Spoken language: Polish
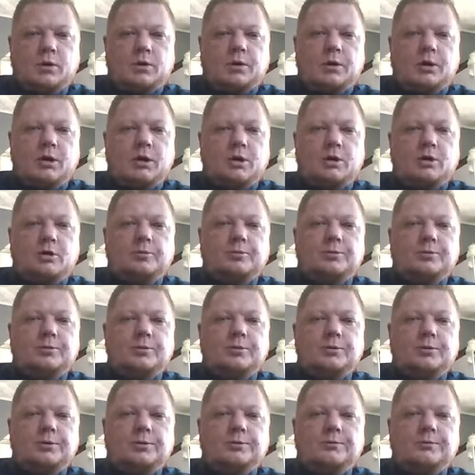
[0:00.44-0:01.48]
Jakob
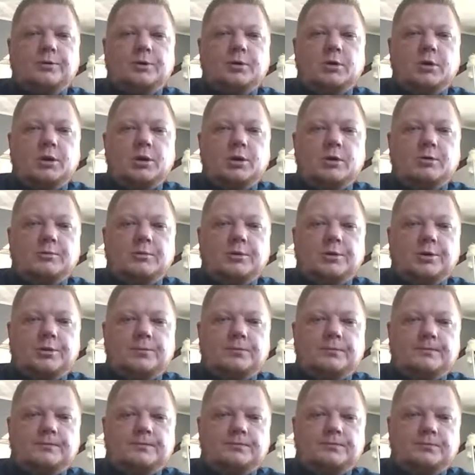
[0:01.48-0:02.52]
i Wilhelm
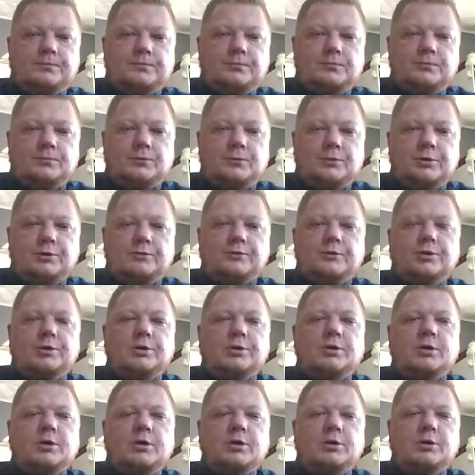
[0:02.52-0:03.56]
Grimm,
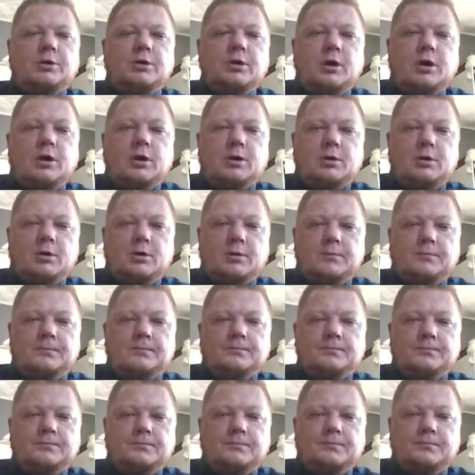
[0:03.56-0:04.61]
dziewczynka i lalka.
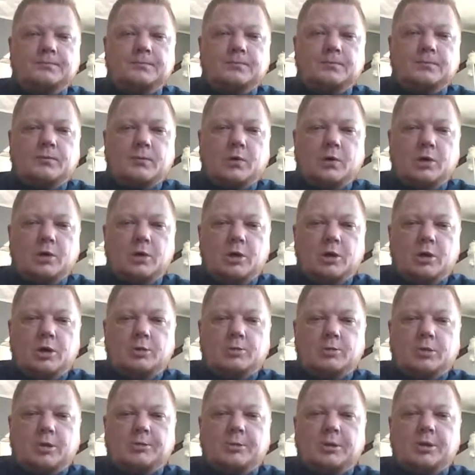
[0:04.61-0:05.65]

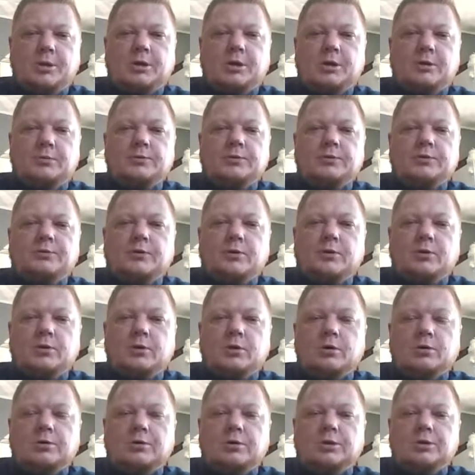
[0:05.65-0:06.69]
Pamiętam
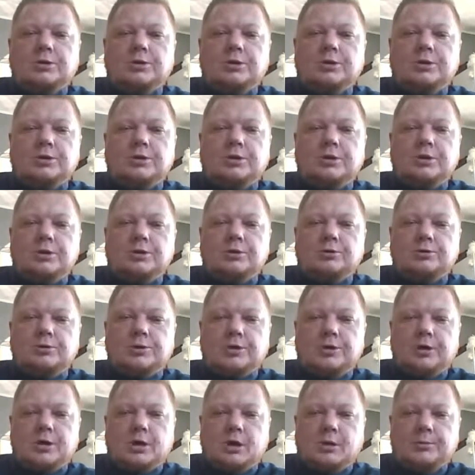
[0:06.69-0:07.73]
czworokątny dziedziniec
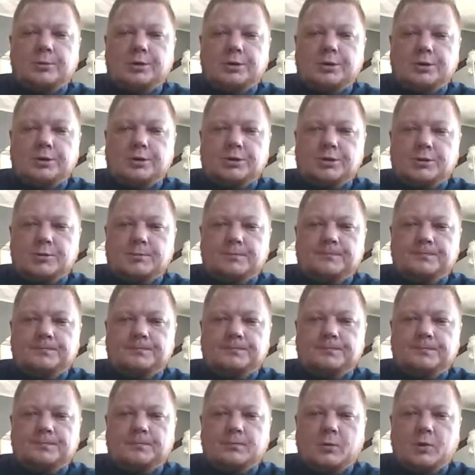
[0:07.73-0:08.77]
dużej kamienicy.
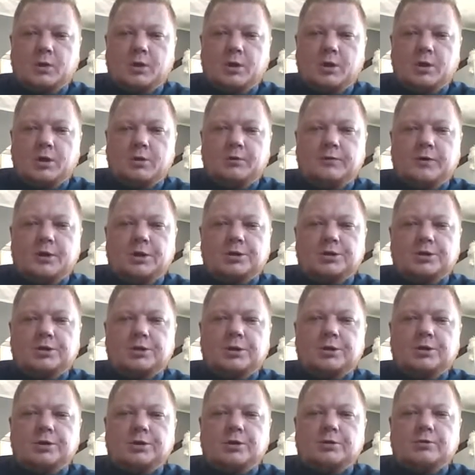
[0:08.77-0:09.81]

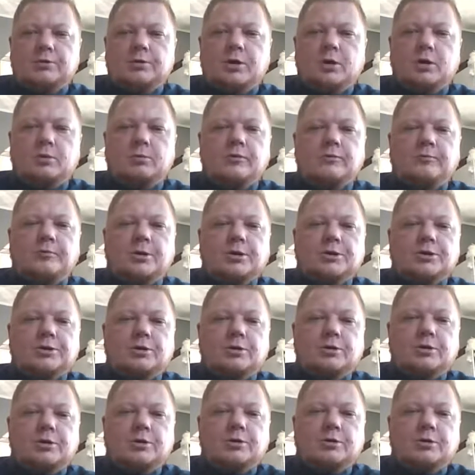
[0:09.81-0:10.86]
Wiecznie i nieruchomo
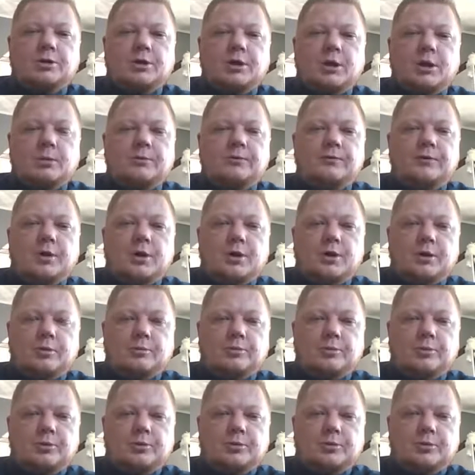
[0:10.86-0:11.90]
wpatrzonej oknami w jeden
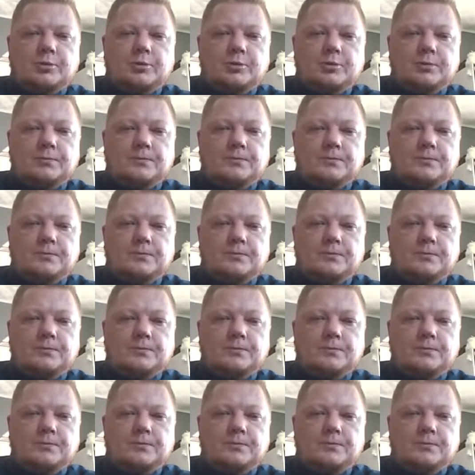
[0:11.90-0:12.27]
punkt.